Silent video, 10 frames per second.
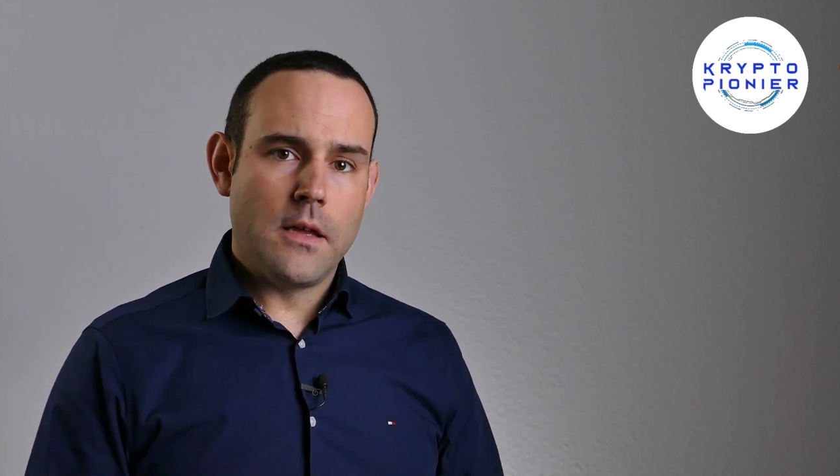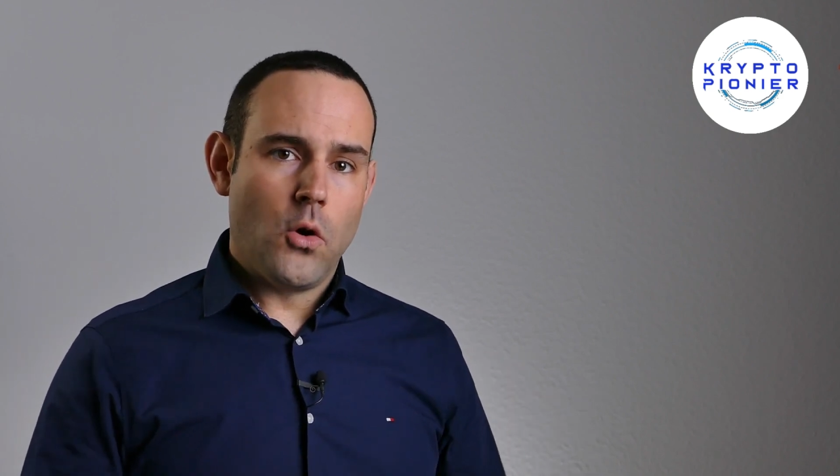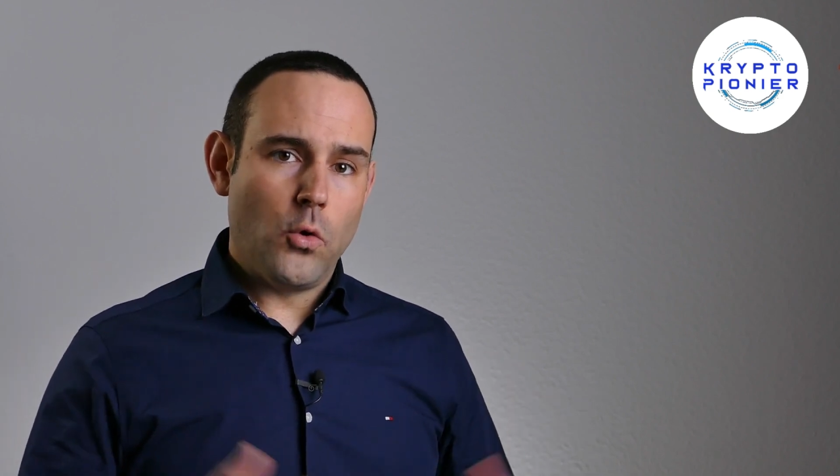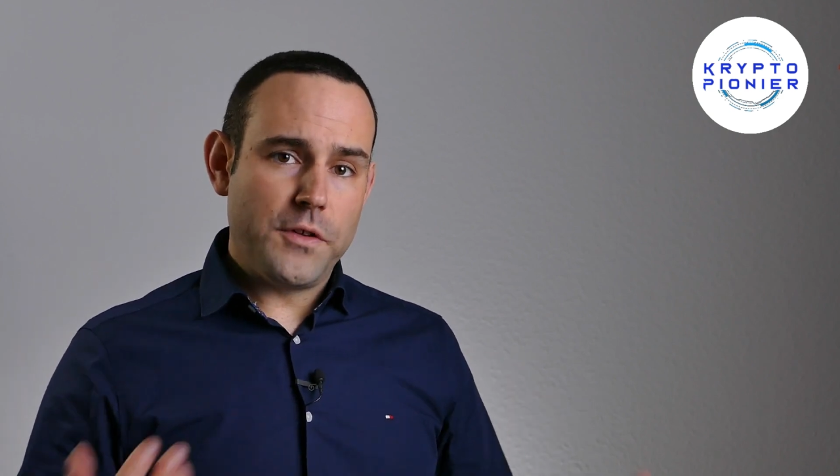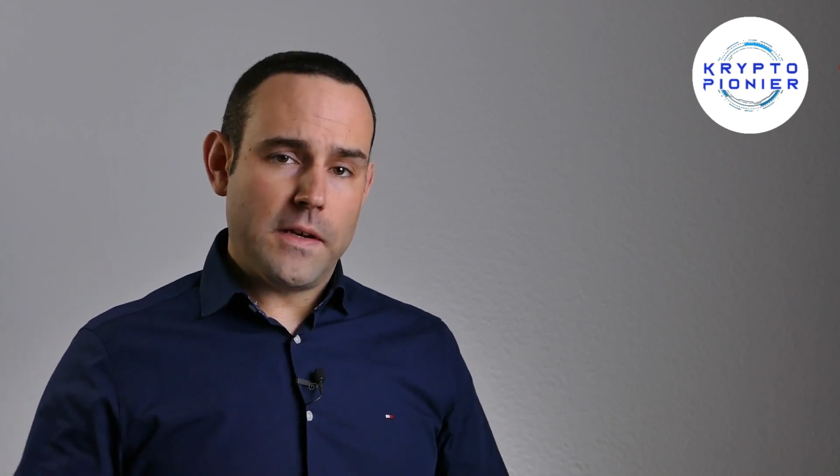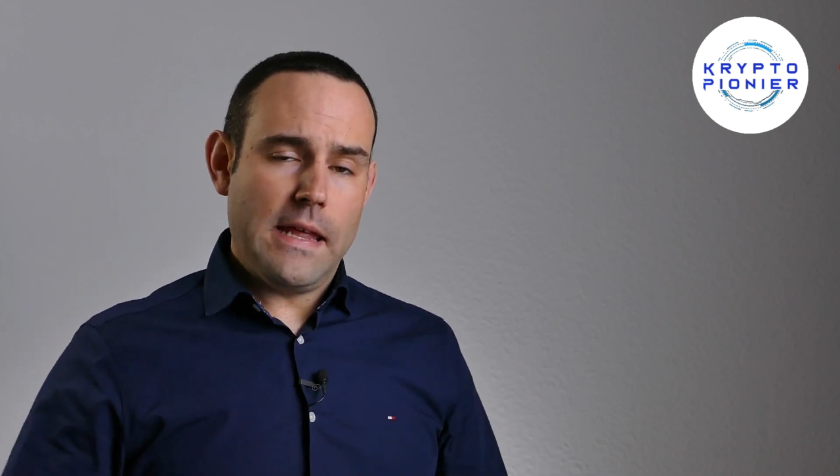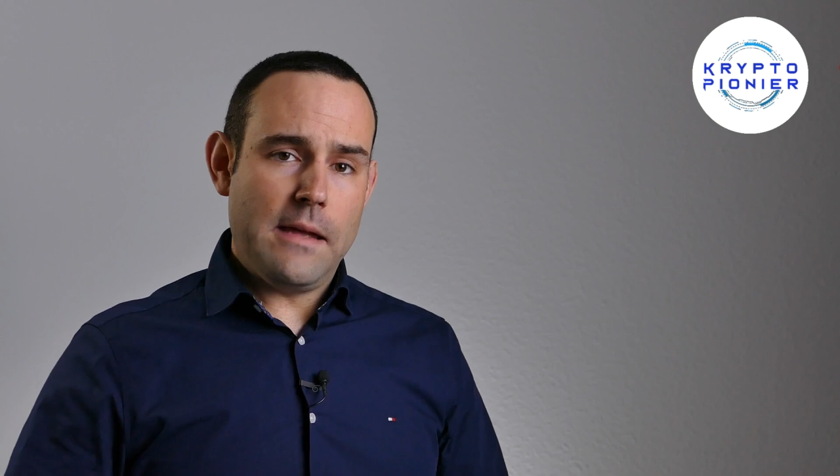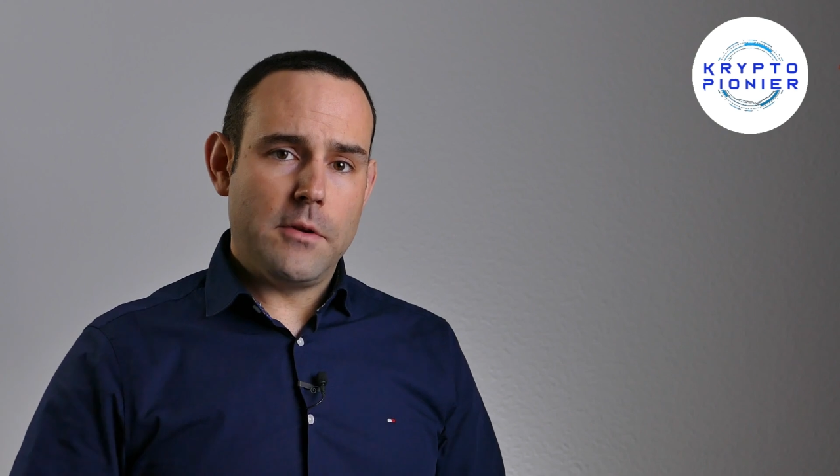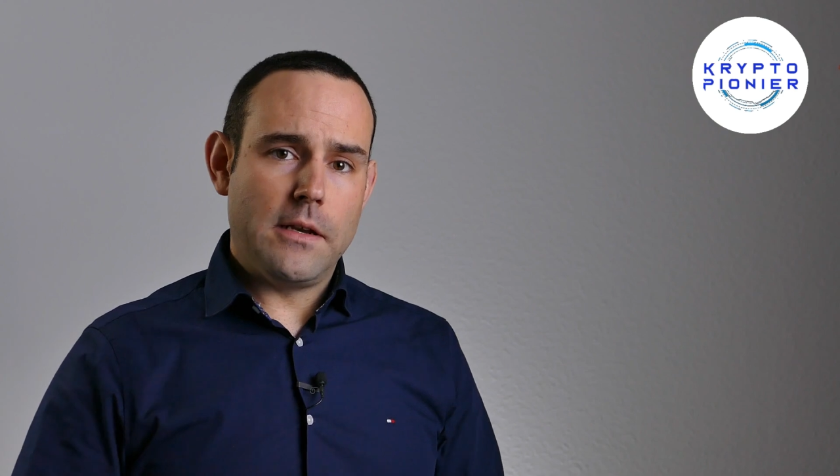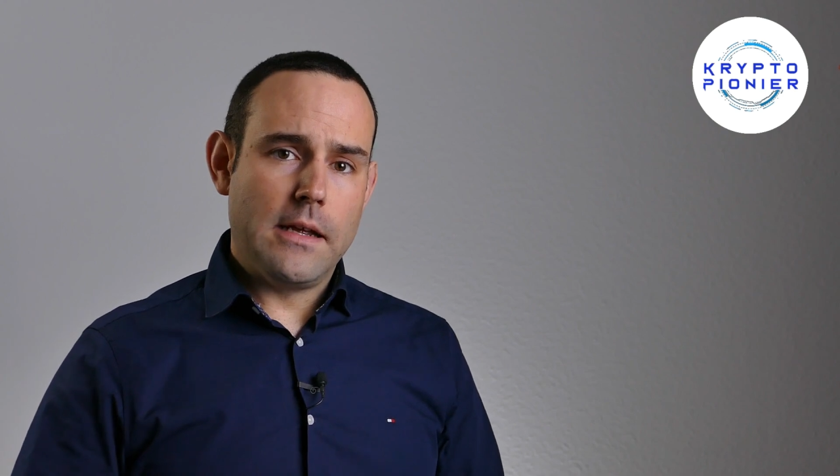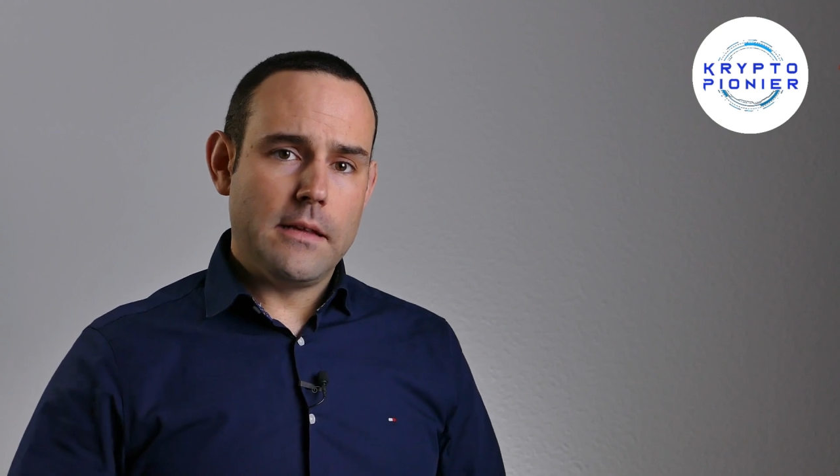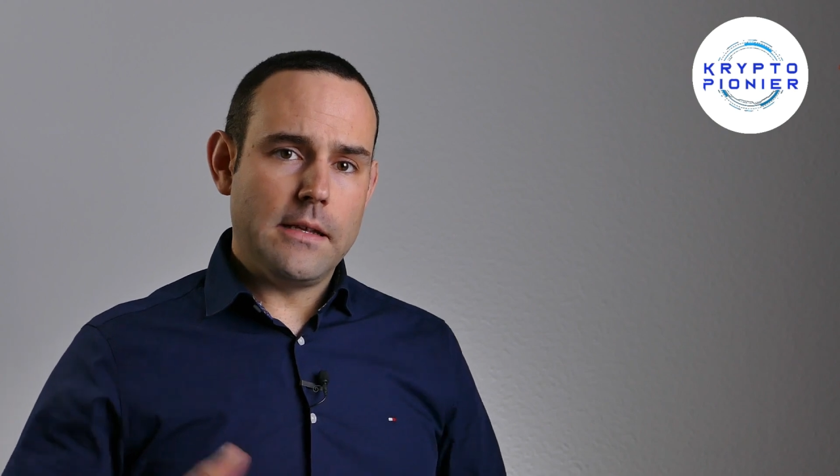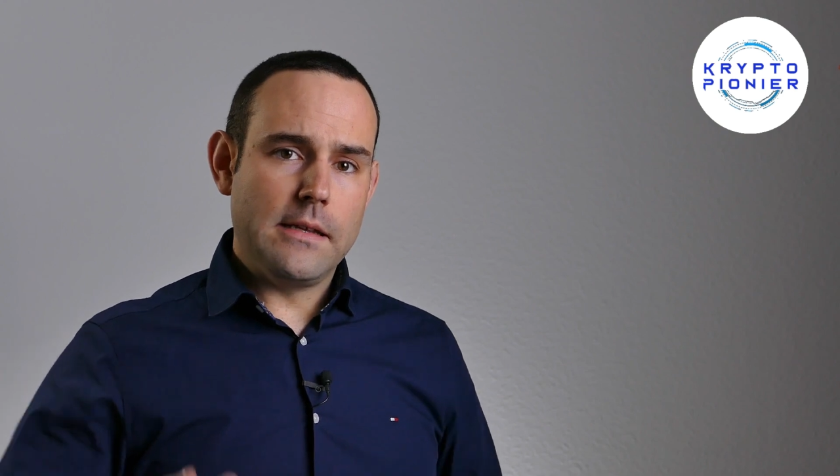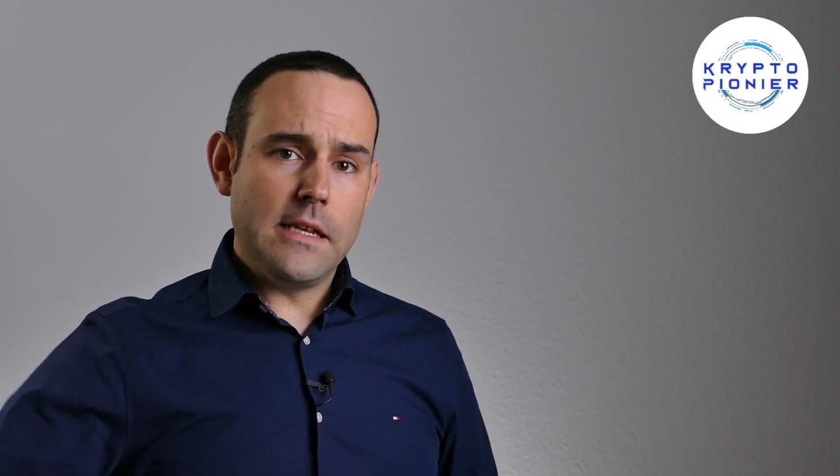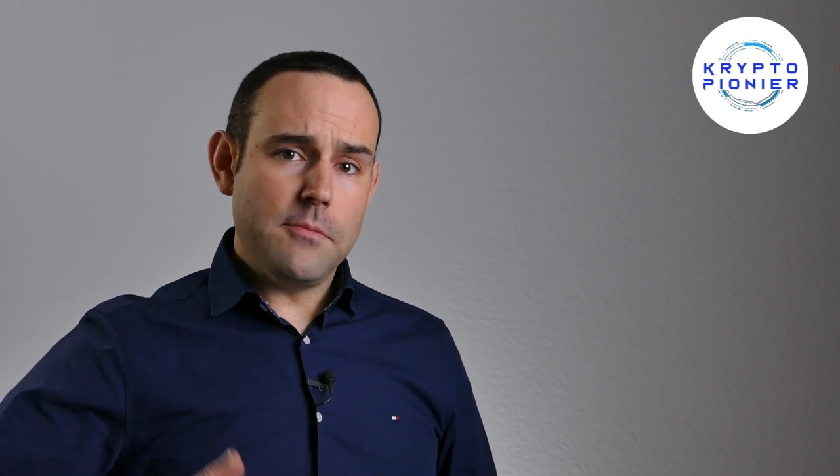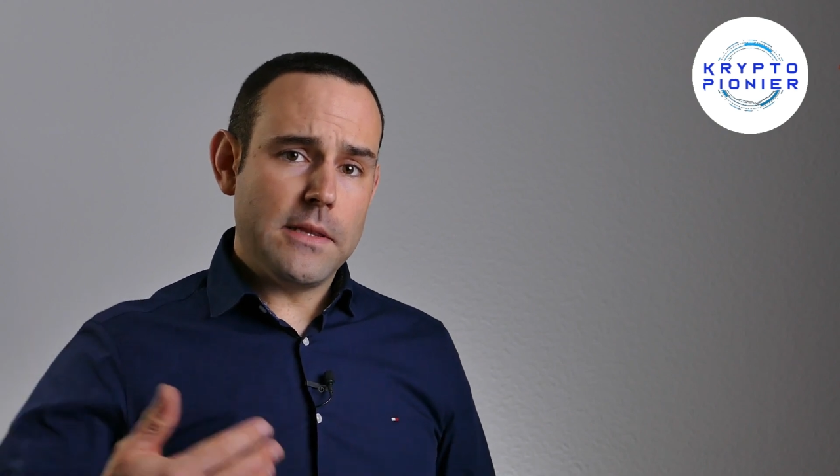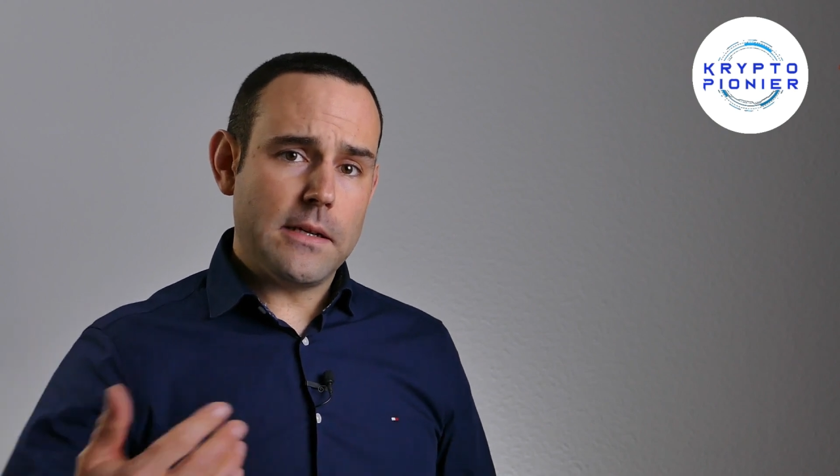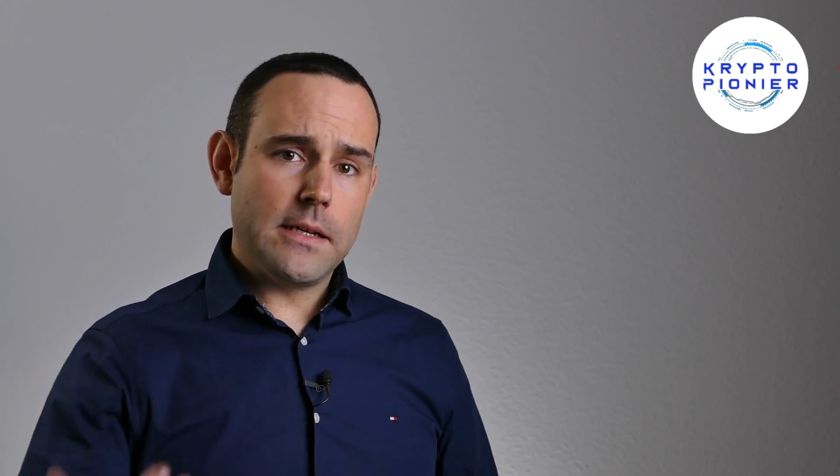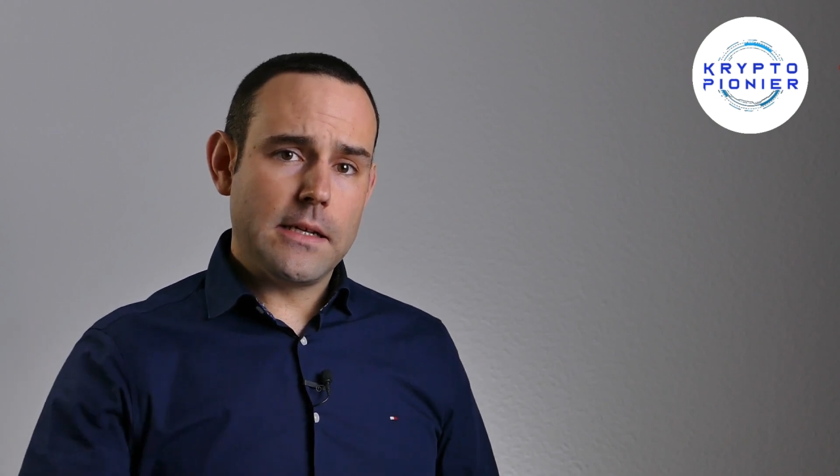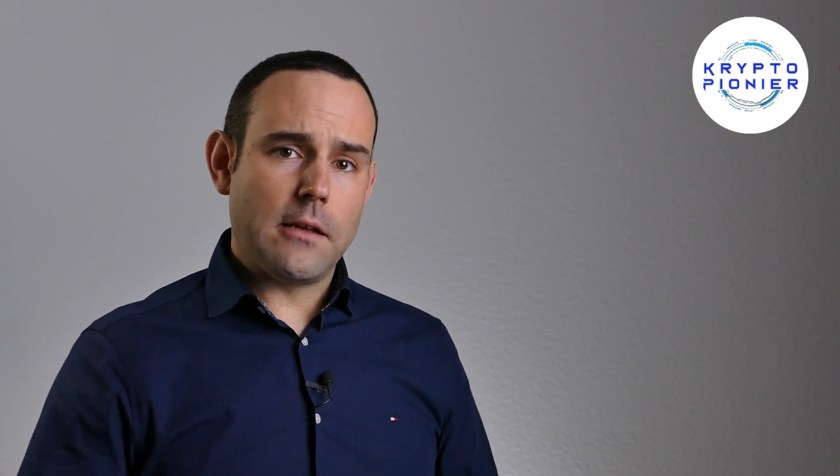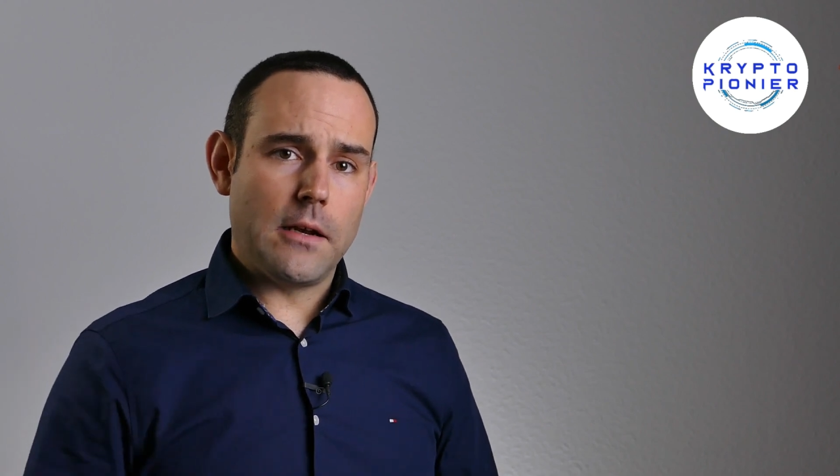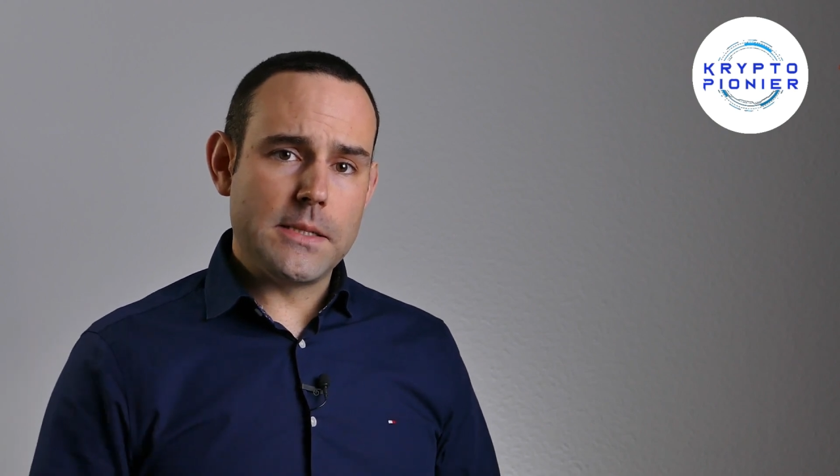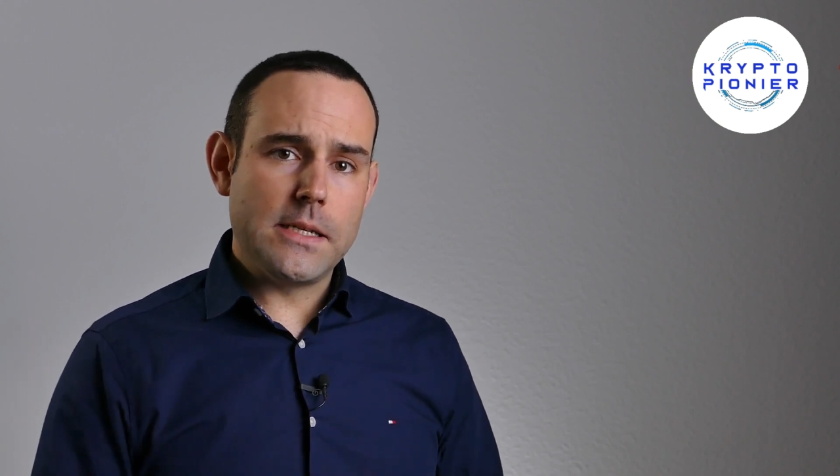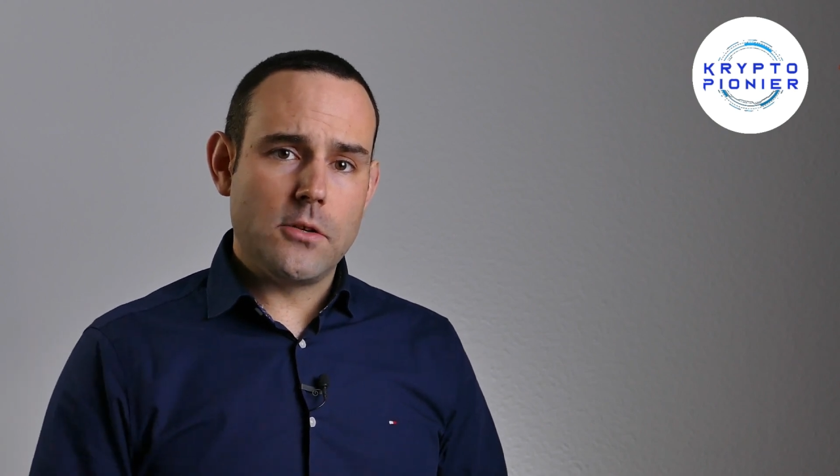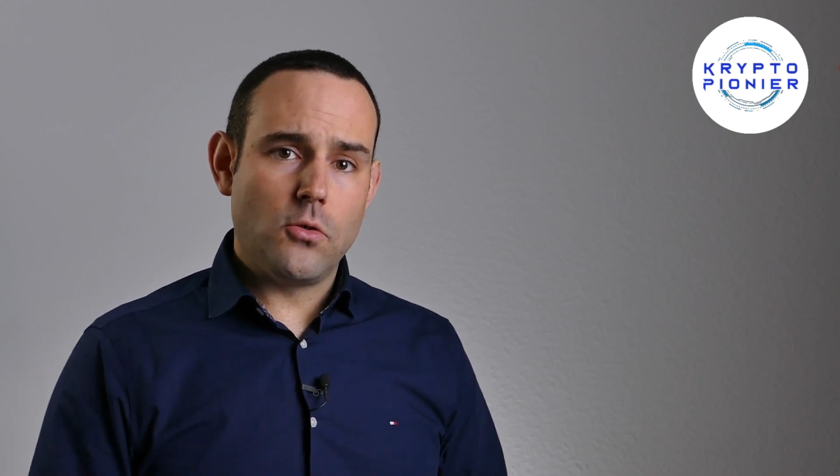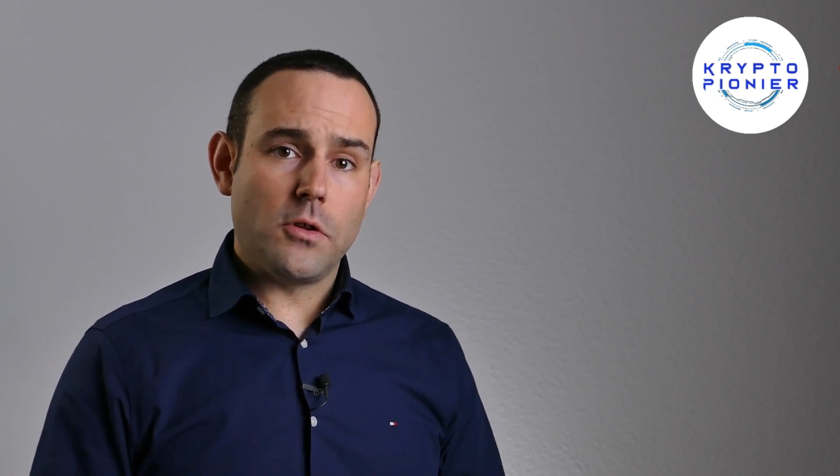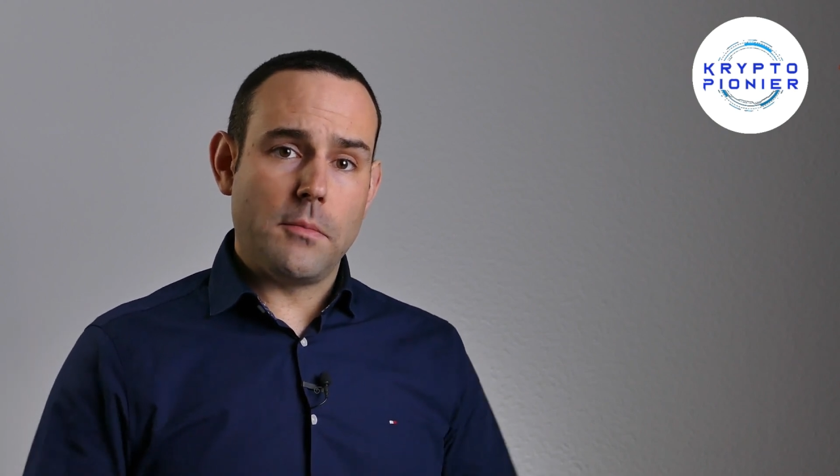Unternehmen, die nicht mit der Digitalisierung oder